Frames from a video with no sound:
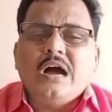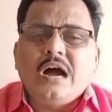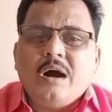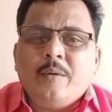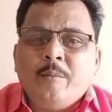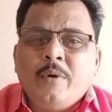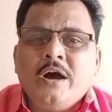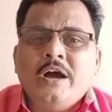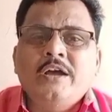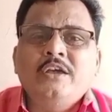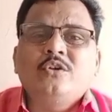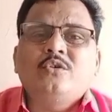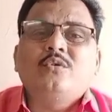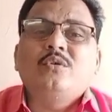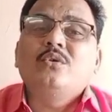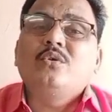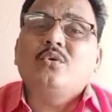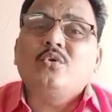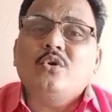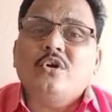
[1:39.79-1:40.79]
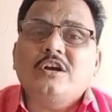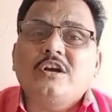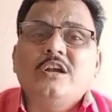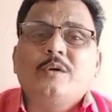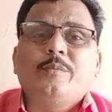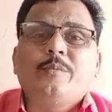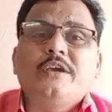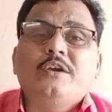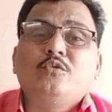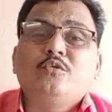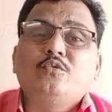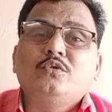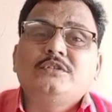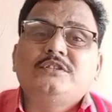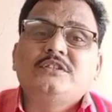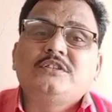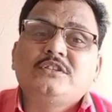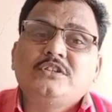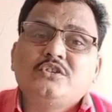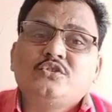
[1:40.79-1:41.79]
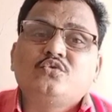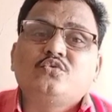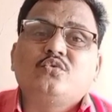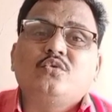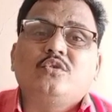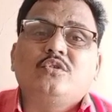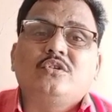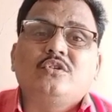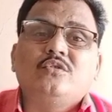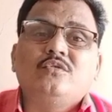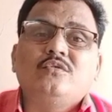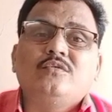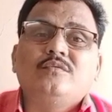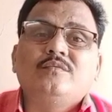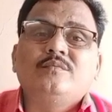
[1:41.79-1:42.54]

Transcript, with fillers: అమాయకులు రోడ్లపైకి వచ్చి తీసుకోవటం